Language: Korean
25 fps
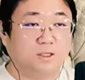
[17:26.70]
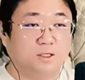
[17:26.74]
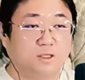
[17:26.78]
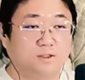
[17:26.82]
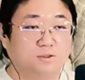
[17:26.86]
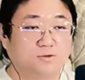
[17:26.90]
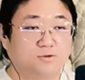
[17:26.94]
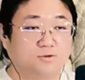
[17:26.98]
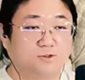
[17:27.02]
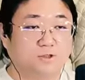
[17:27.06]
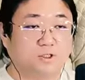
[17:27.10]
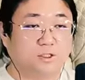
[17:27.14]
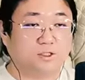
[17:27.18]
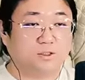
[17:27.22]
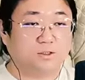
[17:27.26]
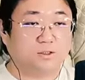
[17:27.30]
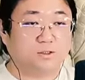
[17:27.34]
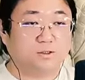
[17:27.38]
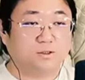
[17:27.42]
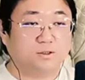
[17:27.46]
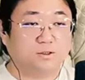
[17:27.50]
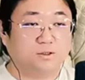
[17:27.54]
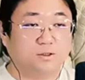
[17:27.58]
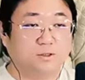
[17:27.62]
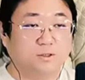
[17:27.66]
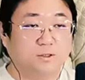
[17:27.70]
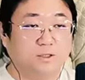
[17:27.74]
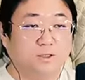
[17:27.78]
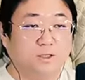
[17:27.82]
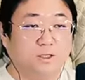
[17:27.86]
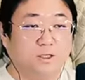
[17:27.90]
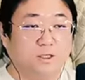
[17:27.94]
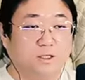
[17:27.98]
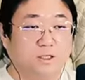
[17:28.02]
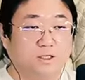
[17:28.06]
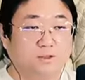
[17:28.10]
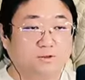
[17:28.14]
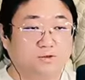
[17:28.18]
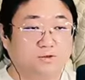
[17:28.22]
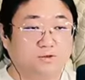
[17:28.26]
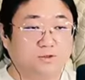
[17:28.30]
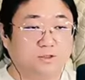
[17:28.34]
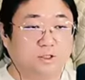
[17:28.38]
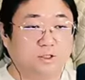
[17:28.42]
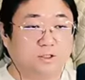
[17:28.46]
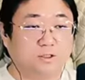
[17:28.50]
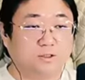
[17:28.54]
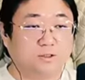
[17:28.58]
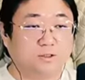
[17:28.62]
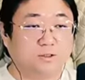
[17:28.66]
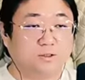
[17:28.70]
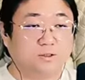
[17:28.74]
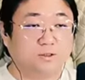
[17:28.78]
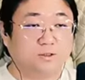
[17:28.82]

하나 둘셋 하나, 컷으로 가야지